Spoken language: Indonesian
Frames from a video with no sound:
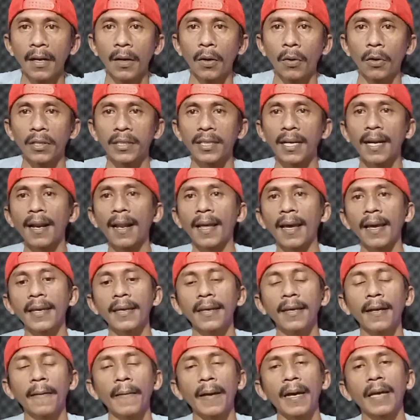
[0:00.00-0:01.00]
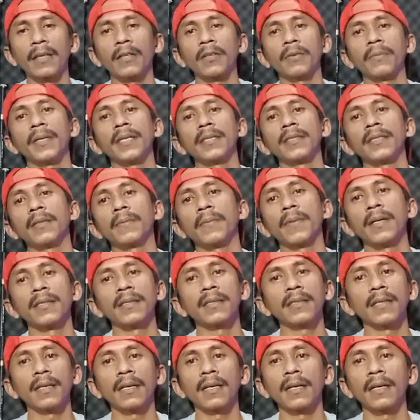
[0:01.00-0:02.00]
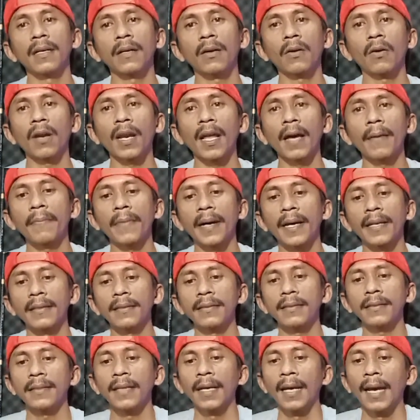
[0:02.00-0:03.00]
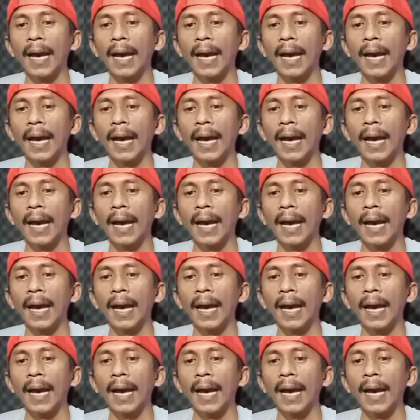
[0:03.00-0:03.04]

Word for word: ultralight atau mancing-mancing kolaman